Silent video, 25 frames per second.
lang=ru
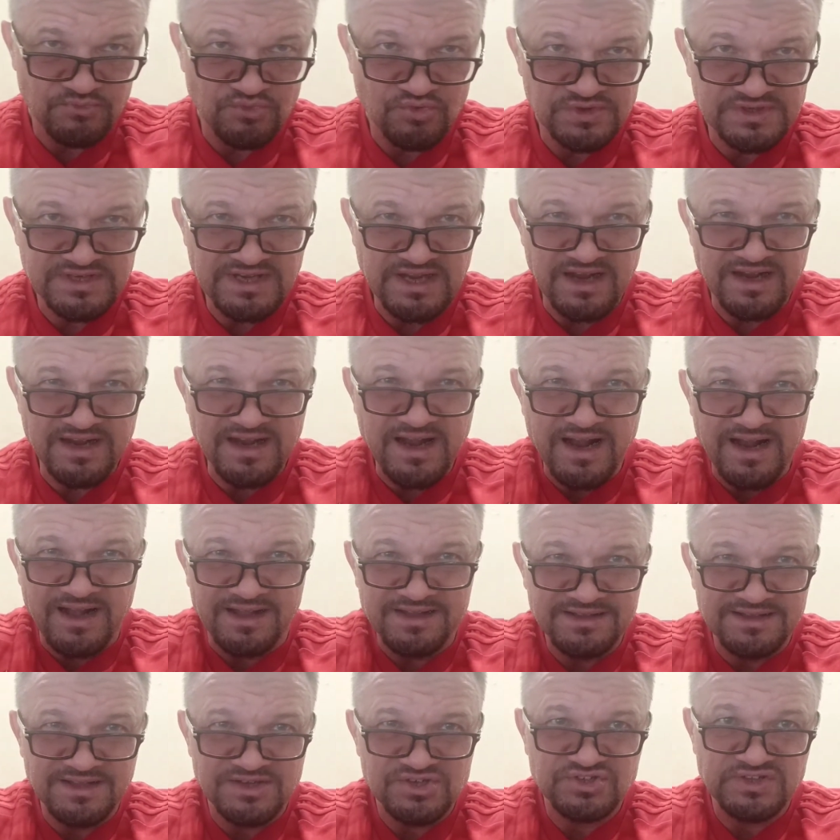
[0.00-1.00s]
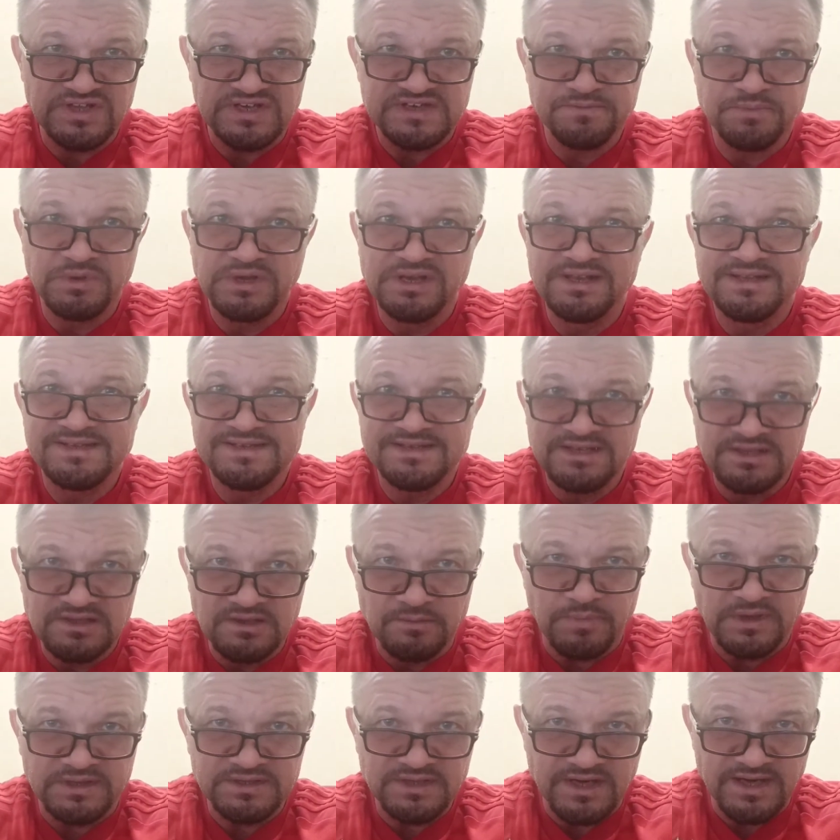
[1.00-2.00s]
То есть как, как они должны распределить силы
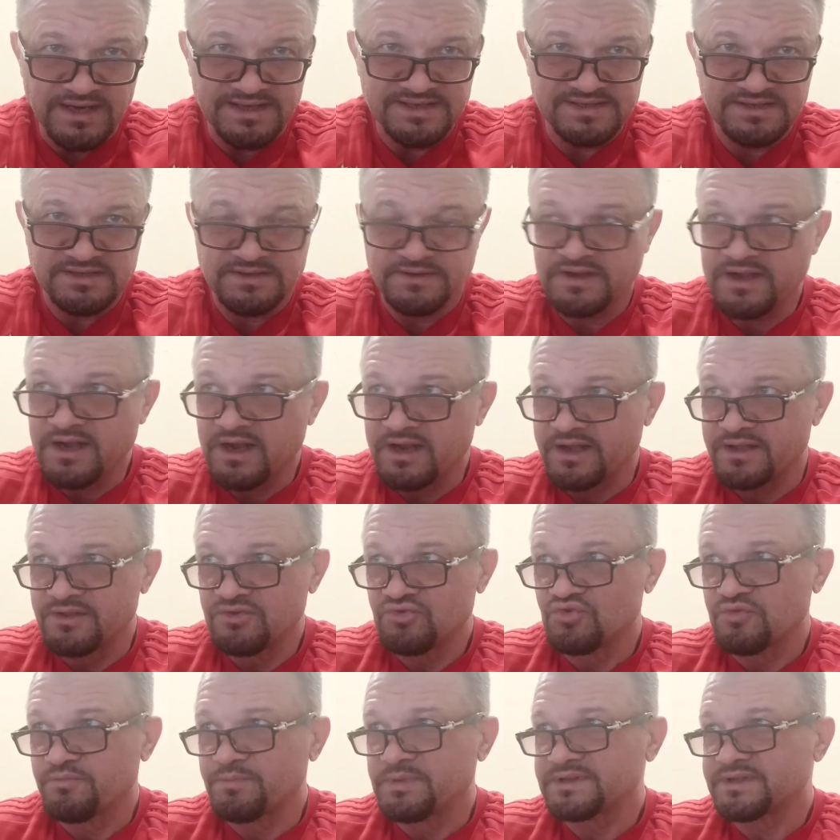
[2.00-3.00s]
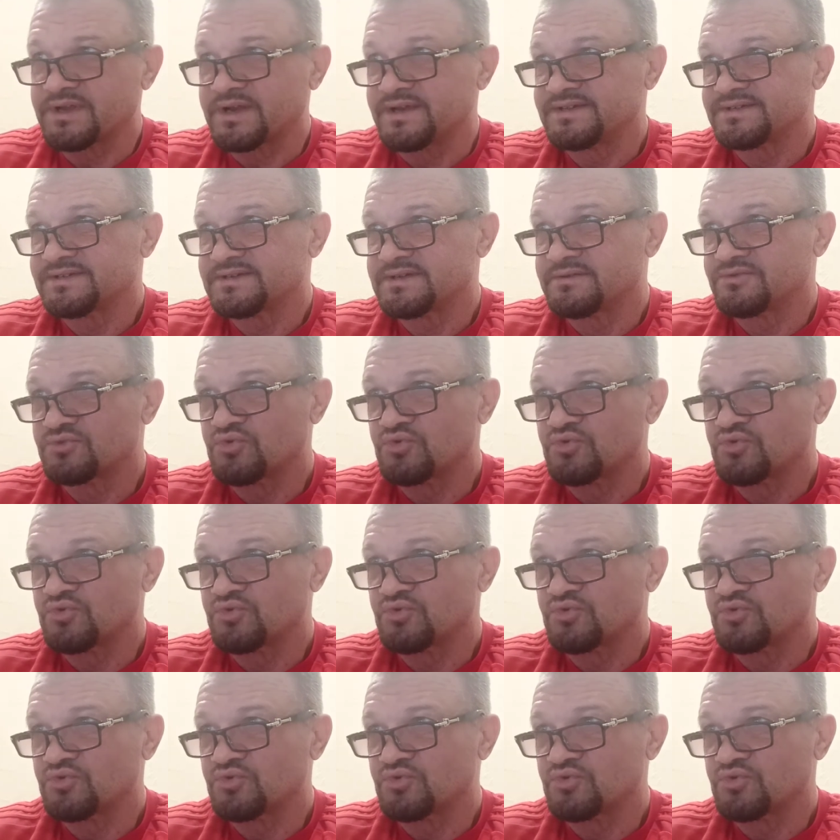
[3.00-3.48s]
по трассе, как они идут по трассе.